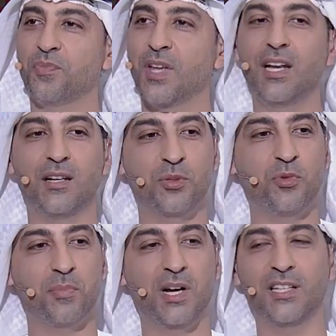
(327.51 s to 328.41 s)
خلي
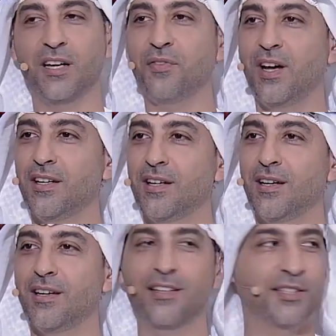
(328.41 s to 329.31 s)
الجمهور بعد يعرف عن
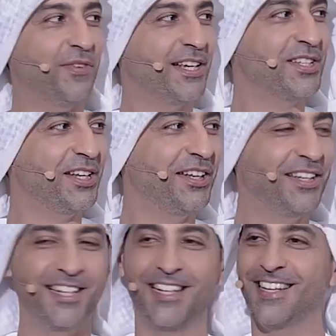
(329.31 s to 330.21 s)
تفاصيل
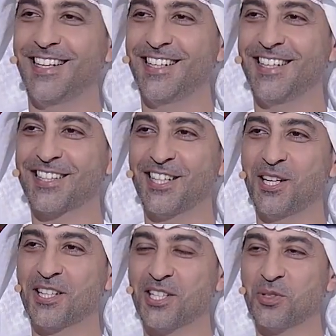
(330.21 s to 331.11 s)

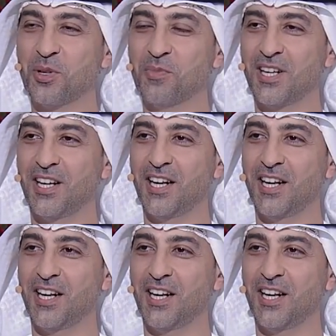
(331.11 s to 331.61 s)
التصوير من خلال